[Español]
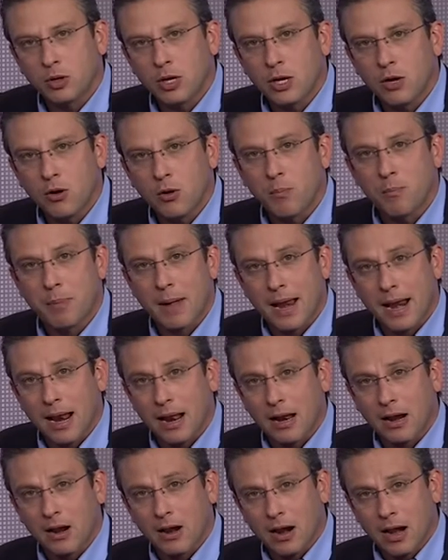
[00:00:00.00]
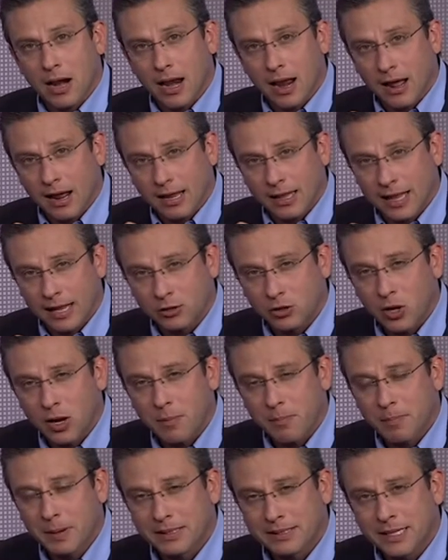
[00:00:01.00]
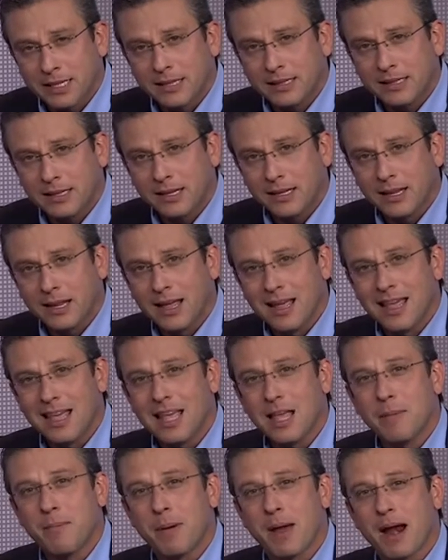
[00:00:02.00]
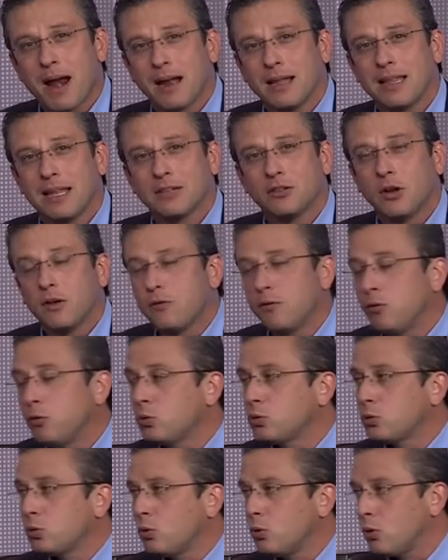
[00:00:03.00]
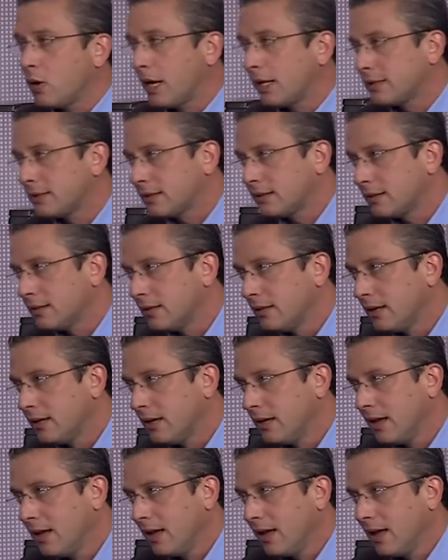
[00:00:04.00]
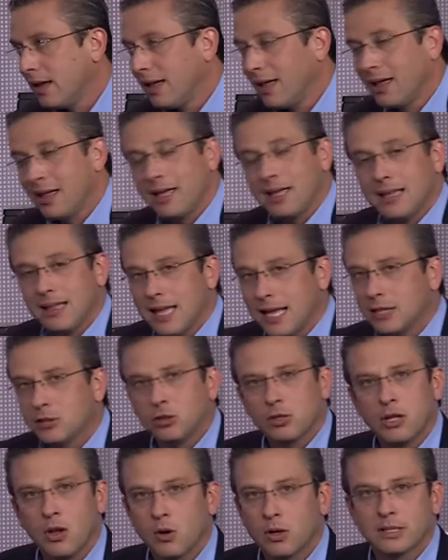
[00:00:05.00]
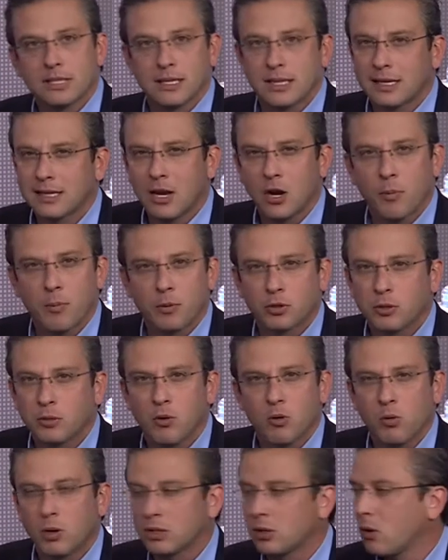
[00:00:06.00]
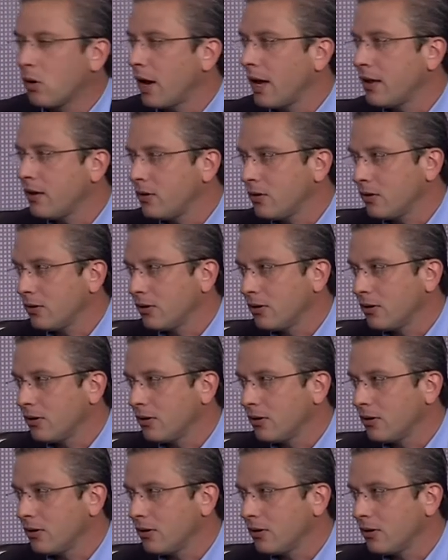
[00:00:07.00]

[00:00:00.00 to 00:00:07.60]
Rico para las generaciones presentes y para las generaciones futuras. De eso es de lo que se trata en los próximos cuatro años.